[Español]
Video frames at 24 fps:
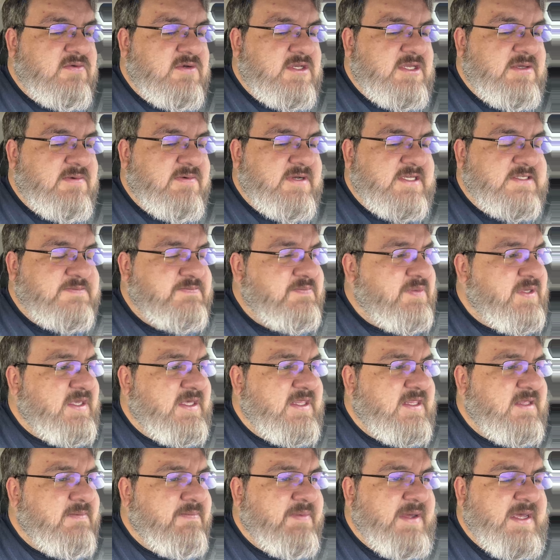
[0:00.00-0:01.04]
libras pie
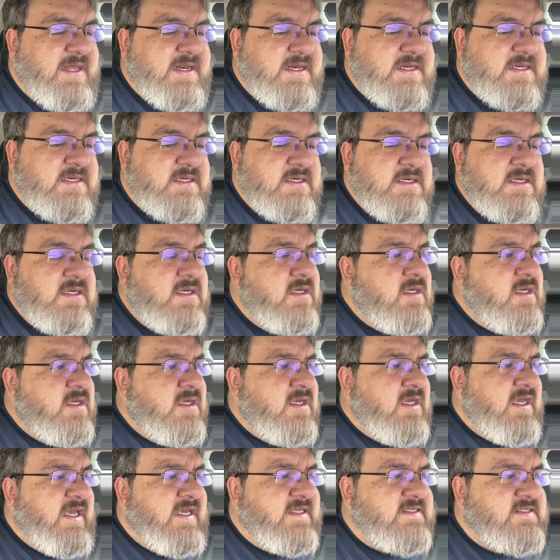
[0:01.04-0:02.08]
de par,
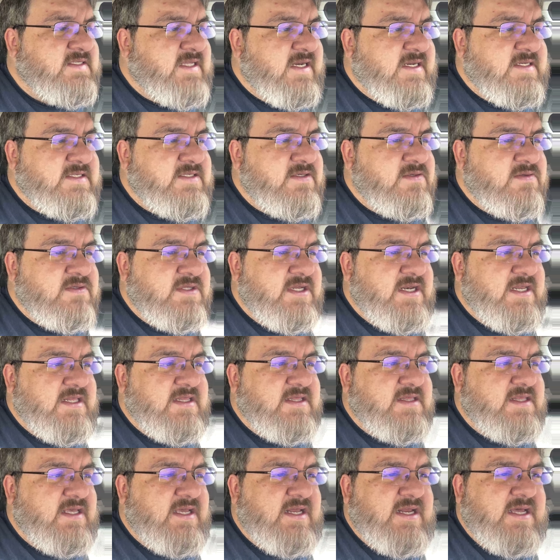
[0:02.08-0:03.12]
extracción
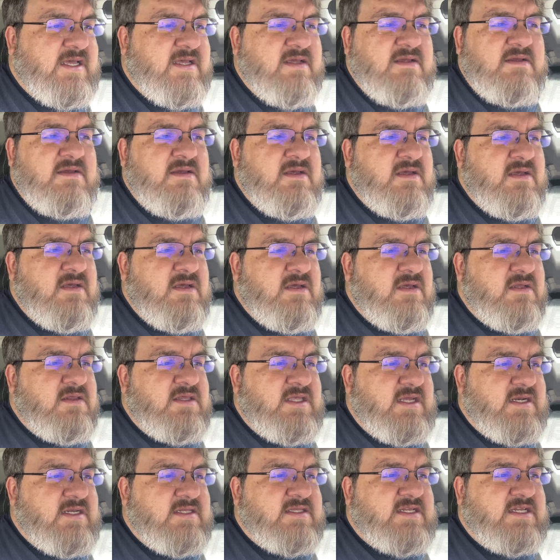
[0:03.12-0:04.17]
delantera,
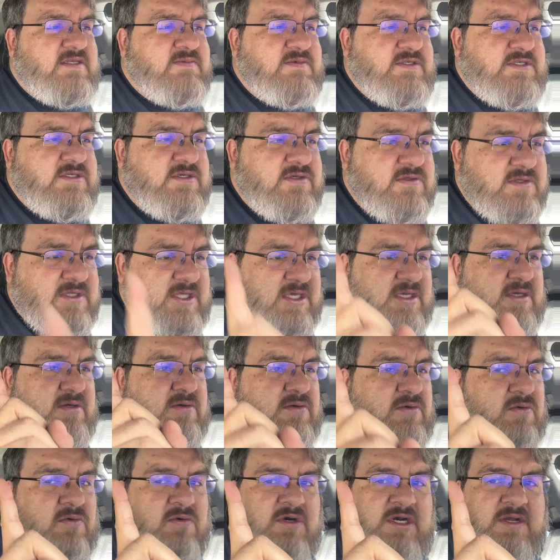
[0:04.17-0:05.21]
tiene transmisión de
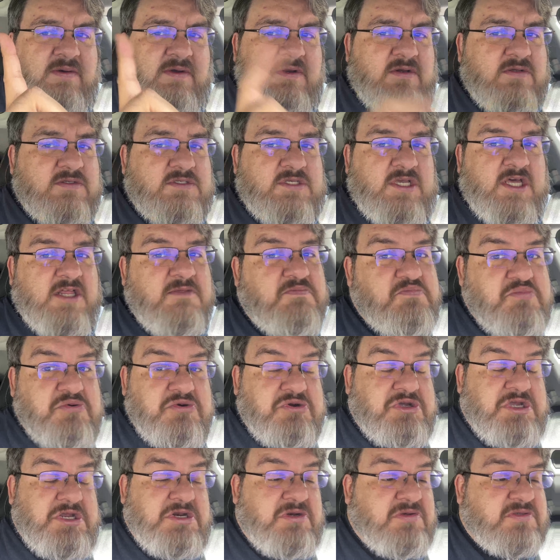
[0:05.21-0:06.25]
una velocidad
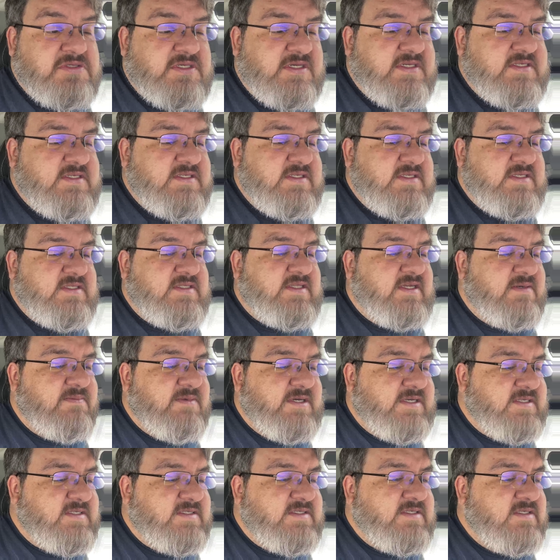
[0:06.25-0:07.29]
porque no se necesitan
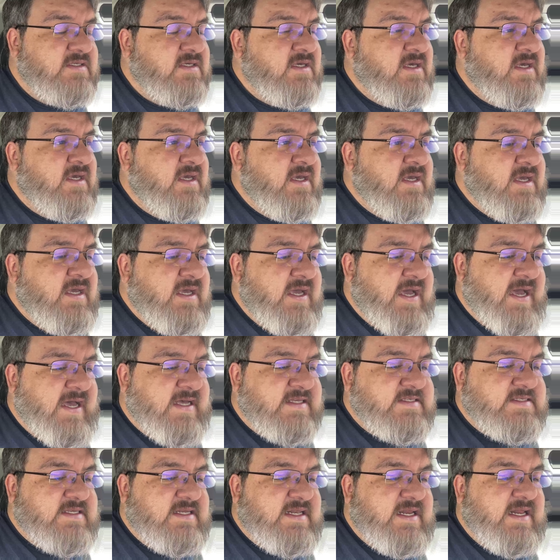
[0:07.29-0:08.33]
más,
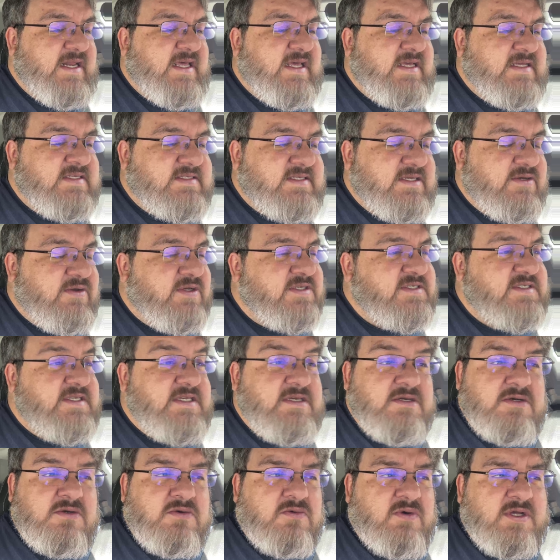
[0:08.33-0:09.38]
acelera de 0 a
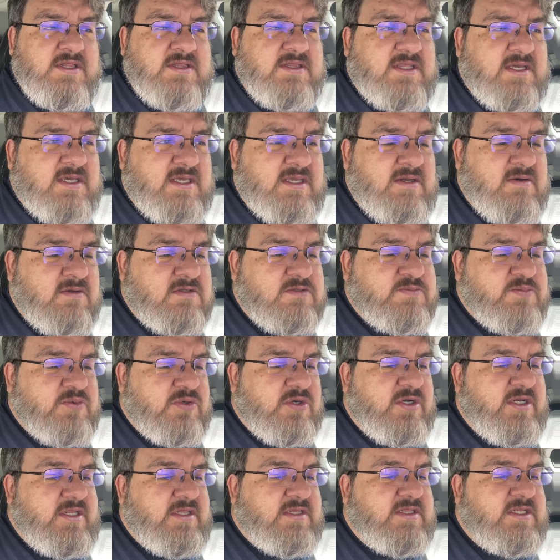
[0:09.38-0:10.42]
50 km por
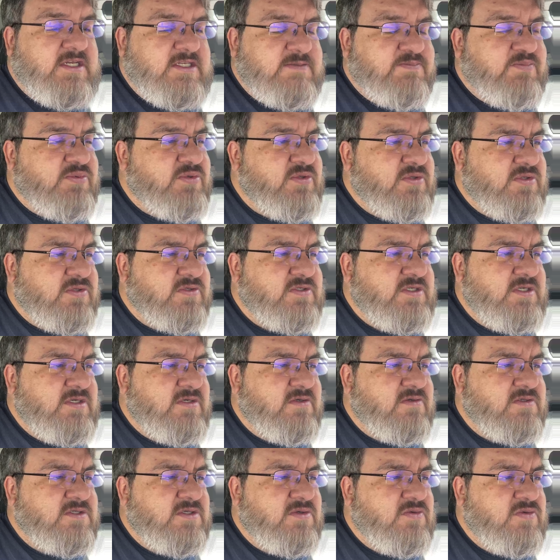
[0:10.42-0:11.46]
hora en
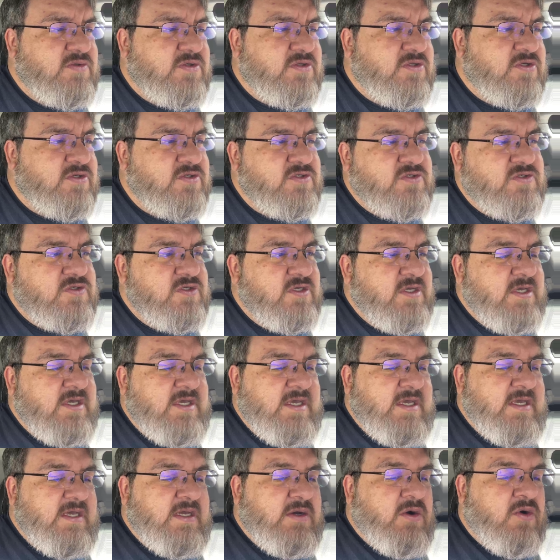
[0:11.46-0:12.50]
3.5 segundos
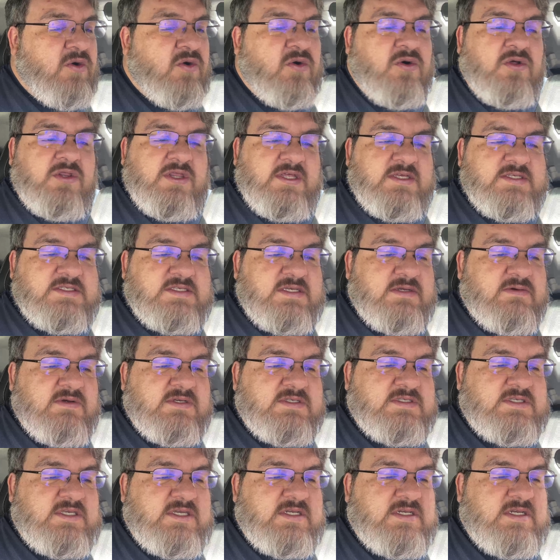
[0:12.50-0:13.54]
o de 0 a
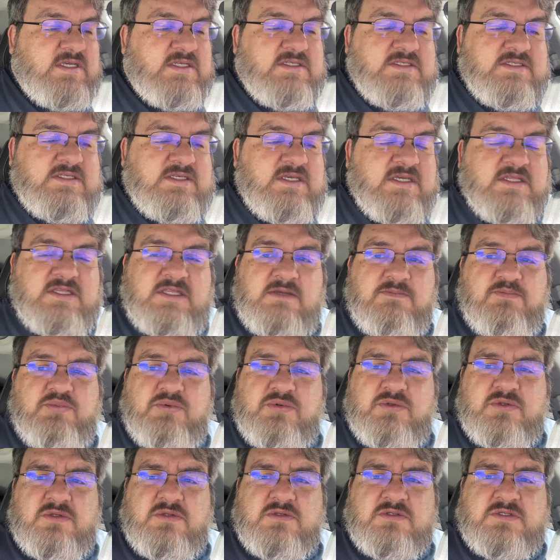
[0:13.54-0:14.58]
100 en
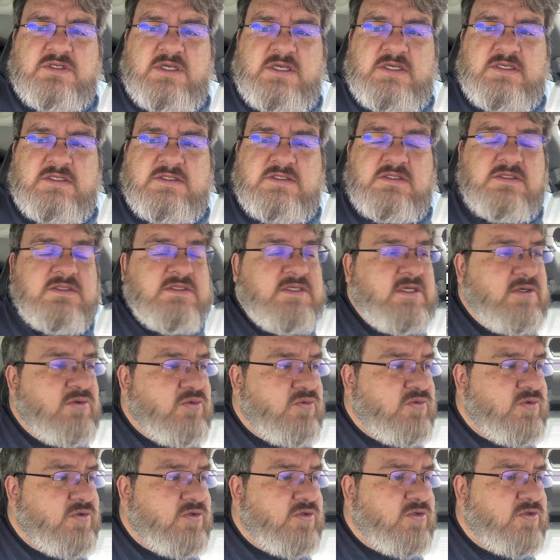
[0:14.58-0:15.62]
7.6
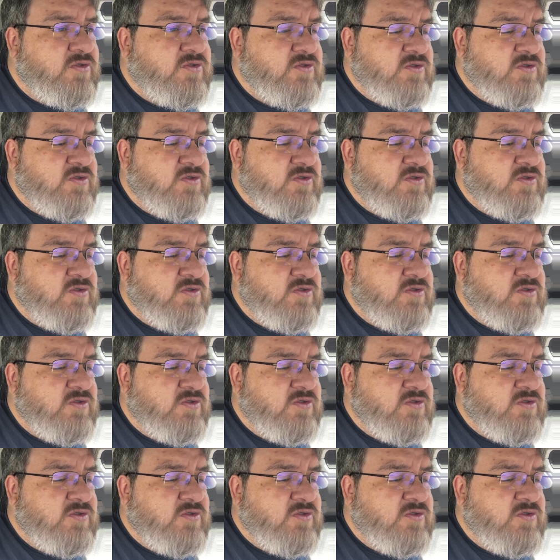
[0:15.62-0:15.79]
segundos.